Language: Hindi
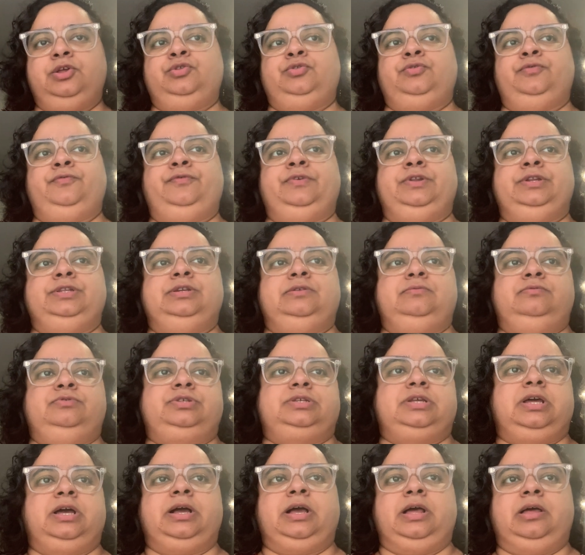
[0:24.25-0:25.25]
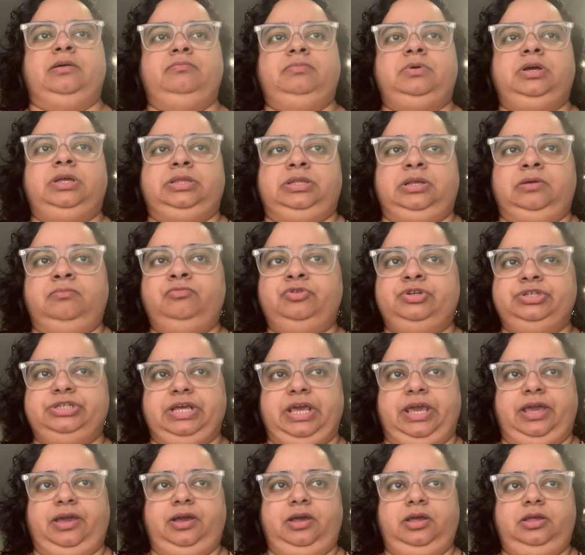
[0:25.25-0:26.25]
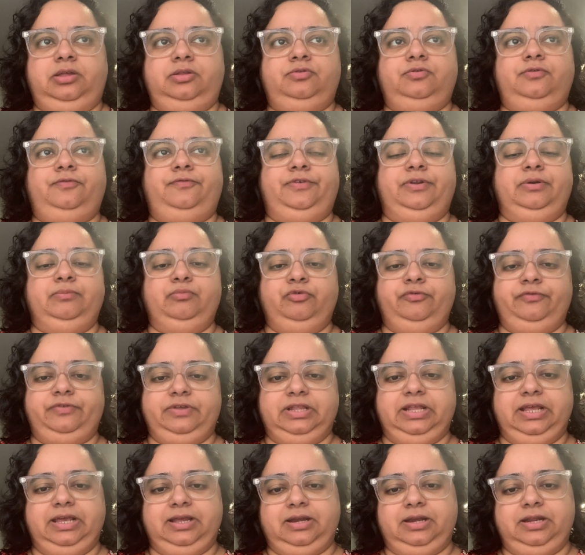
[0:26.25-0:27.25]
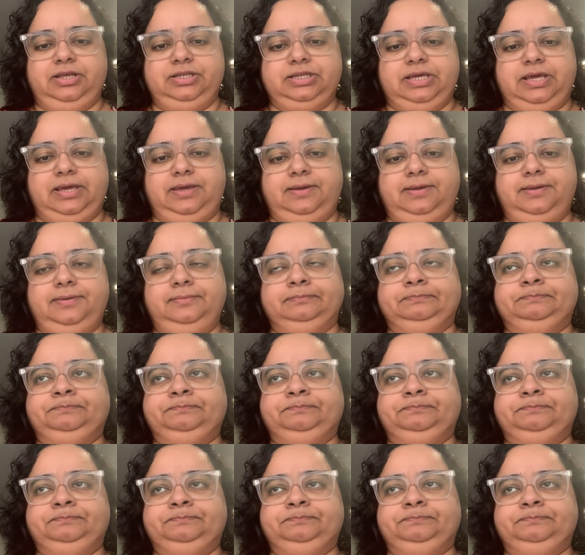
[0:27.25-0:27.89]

तो फिर जब उसका काम ख़त्म हो जाएगा तो फिर मूवी देखने जाएंगे